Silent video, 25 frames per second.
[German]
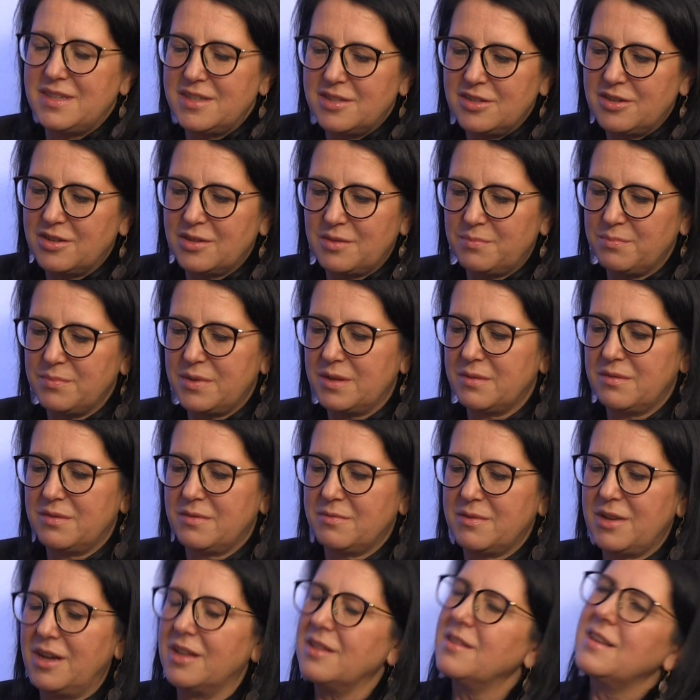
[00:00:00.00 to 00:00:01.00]
sie sagt,
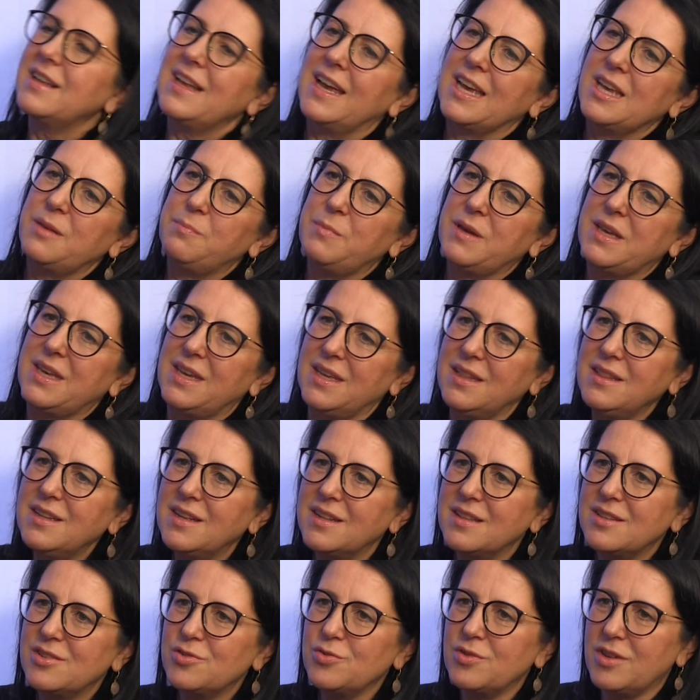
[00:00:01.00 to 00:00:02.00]
man kann gleich
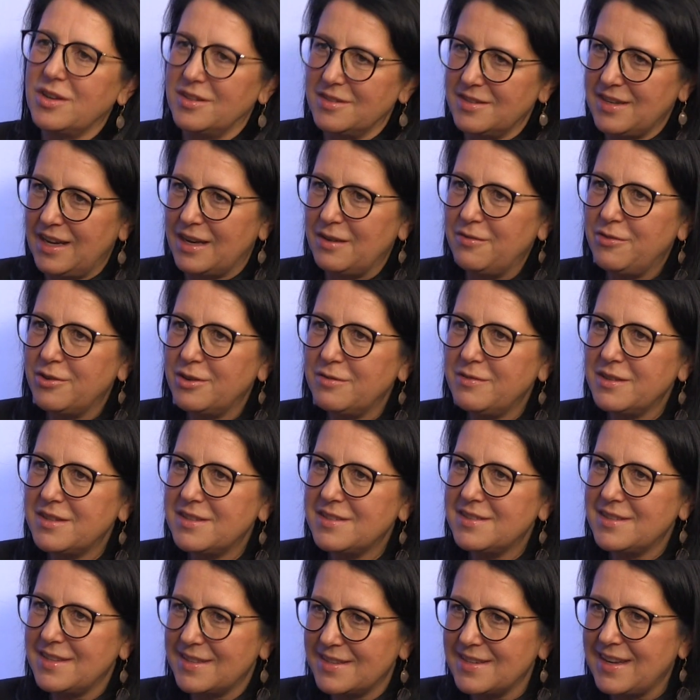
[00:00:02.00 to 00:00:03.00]
beginnen, so ganz einfach wird
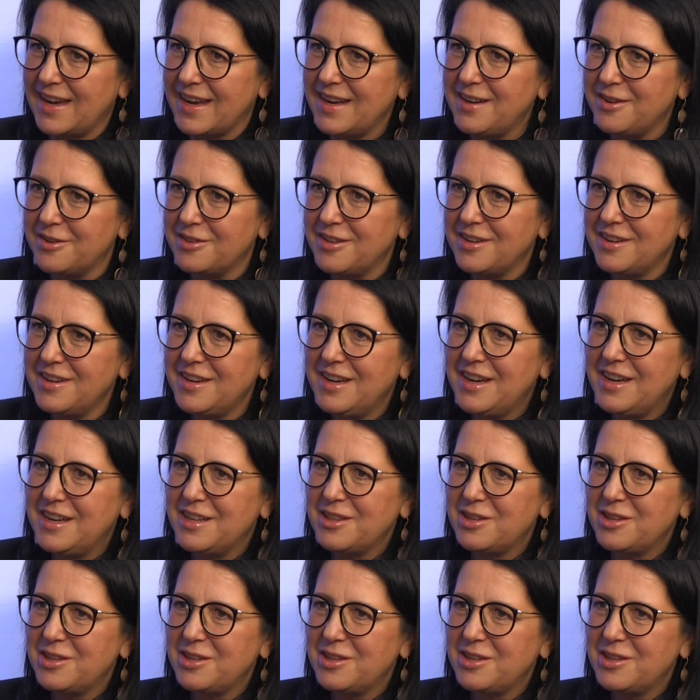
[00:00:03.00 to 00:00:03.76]
es nicht sein, oder?